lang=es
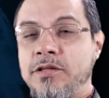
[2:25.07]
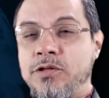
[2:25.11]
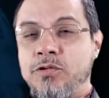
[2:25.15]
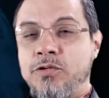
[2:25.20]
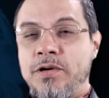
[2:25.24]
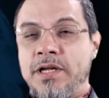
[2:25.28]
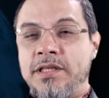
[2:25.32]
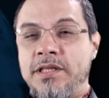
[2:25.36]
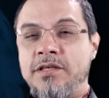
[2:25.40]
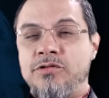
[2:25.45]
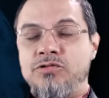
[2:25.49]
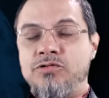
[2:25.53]

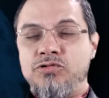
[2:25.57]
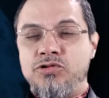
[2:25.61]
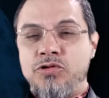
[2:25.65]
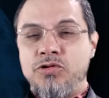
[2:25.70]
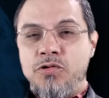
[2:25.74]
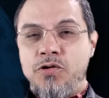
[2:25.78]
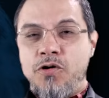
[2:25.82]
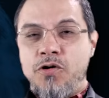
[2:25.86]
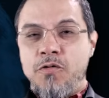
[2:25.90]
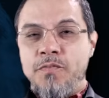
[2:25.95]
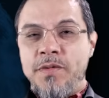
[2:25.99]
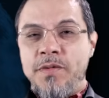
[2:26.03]
Durante su
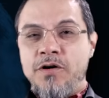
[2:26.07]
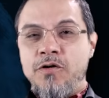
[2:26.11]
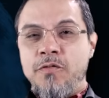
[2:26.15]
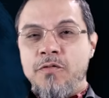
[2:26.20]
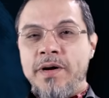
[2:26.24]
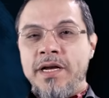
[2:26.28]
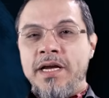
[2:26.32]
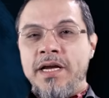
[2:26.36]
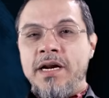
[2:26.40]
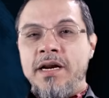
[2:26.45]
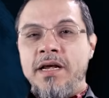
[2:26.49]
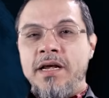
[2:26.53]
show cómico
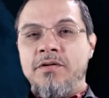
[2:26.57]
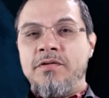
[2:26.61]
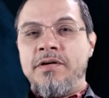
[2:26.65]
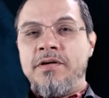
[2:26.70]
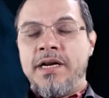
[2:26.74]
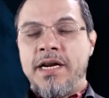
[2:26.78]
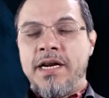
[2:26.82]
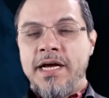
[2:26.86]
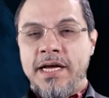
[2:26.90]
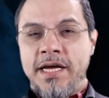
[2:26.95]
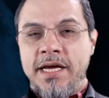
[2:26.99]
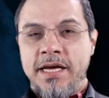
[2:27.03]
mañanero,
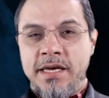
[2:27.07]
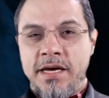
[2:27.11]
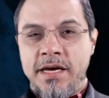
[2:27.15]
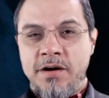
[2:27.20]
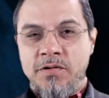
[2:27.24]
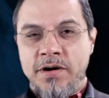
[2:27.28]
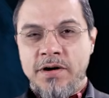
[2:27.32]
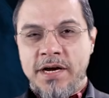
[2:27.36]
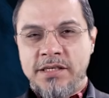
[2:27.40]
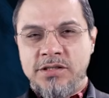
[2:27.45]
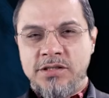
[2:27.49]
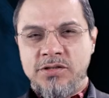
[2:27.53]
en aquella
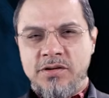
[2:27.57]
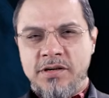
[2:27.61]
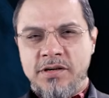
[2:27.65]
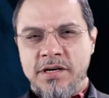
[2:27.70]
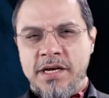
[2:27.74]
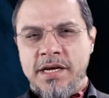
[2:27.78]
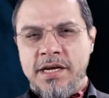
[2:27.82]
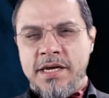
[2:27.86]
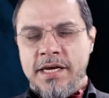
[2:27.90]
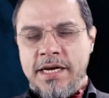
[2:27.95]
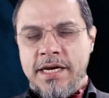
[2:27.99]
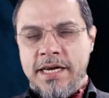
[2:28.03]
ocasión,
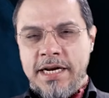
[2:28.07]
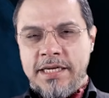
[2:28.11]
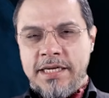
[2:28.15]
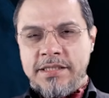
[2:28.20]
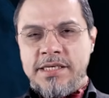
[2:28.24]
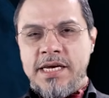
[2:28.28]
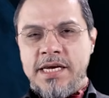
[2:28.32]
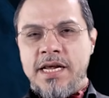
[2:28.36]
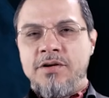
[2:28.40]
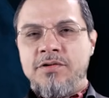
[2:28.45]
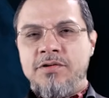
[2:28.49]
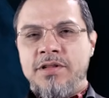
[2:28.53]
el
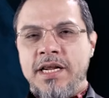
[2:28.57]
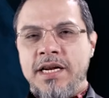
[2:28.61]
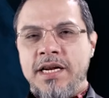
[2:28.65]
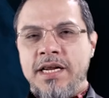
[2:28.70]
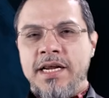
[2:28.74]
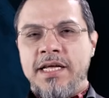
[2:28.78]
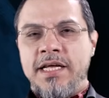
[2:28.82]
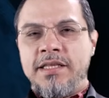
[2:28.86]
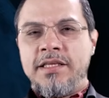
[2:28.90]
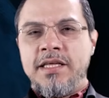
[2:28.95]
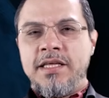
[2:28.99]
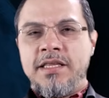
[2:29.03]
anciano
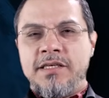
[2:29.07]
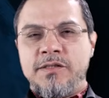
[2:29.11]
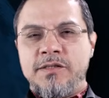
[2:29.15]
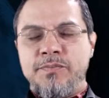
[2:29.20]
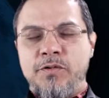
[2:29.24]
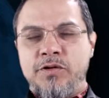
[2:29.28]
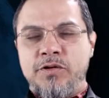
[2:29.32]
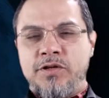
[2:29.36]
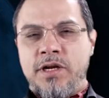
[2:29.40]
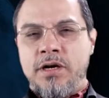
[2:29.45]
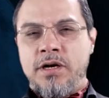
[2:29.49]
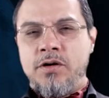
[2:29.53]
delirante
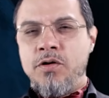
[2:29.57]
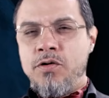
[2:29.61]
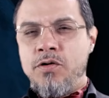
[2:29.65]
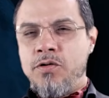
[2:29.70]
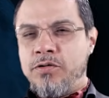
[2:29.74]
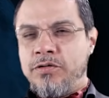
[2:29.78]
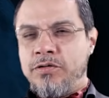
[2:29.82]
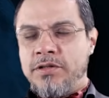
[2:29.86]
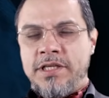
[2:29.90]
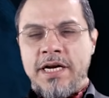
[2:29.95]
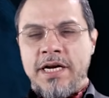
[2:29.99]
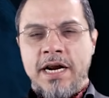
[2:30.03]
despotricó
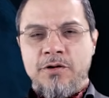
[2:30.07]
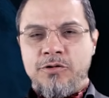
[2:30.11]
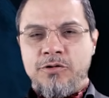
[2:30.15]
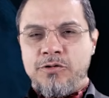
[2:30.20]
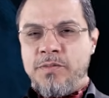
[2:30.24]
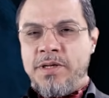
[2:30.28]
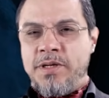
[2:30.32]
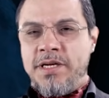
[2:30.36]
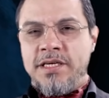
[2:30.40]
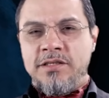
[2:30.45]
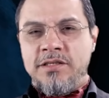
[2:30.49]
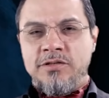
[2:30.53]
contra los
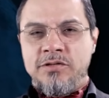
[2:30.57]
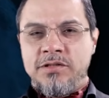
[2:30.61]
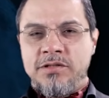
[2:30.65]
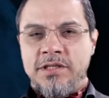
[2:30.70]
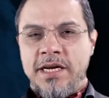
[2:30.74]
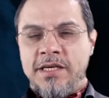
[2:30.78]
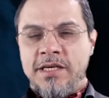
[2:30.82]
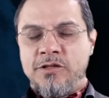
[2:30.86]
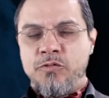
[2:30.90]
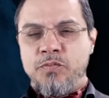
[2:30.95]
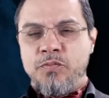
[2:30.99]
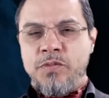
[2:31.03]
ministros
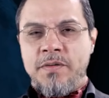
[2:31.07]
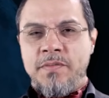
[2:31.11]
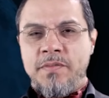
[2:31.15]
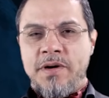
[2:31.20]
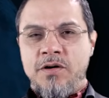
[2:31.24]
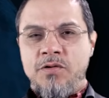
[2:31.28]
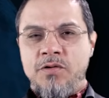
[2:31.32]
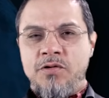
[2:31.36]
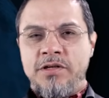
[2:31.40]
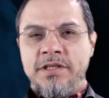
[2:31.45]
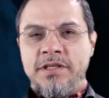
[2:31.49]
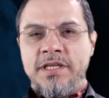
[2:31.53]
de la
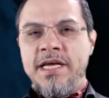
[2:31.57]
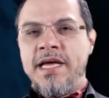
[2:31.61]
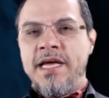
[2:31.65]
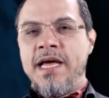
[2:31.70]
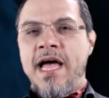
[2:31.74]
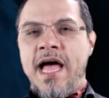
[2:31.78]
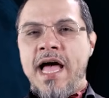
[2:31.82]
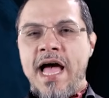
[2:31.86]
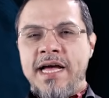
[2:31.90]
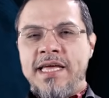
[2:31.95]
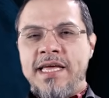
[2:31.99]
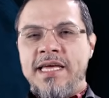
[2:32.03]
Suprema Corte,
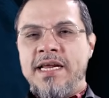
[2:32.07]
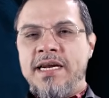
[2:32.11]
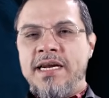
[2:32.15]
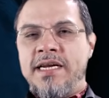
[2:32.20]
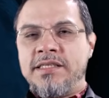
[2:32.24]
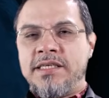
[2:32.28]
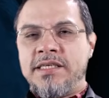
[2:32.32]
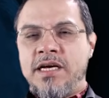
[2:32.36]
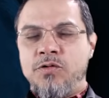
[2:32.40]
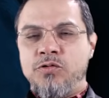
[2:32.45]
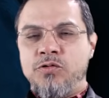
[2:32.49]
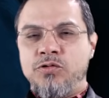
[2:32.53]
a
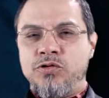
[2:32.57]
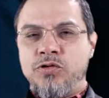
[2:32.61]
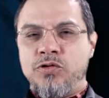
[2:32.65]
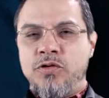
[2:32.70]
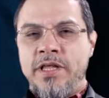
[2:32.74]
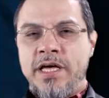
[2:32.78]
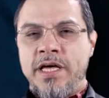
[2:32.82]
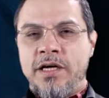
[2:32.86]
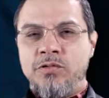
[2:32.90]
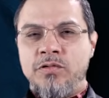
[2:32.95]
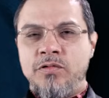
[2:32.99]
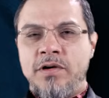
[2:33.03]
quienes acusó
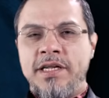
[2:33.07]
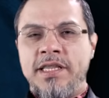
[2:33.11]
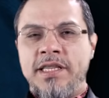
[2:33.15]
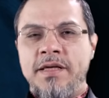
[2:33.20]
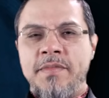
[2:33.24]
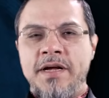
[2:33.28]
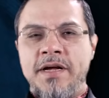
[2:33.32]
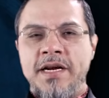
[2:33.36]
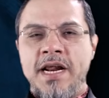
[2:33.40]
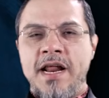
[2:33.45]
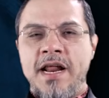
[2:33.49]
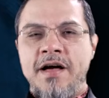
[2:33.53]
de actuar de
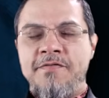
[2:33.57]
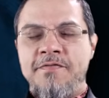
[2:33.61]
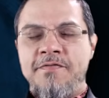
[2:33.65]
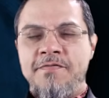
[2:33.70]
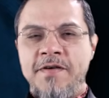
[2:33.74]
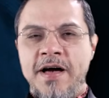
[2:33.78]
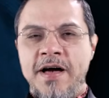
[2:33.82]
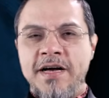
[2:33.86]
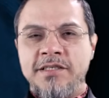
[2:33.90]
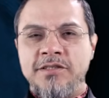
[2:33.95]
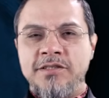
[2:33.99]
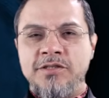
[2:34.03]
manera
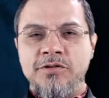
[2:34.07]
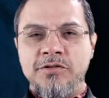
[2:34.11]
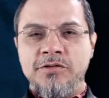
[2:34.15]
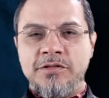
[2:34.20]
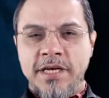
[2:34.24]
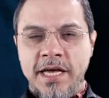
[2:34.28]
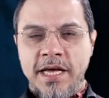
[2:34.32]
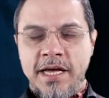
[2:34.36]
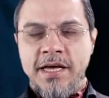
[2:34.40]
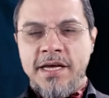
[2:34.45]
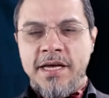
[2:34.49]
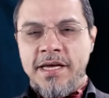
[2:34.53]
facciosa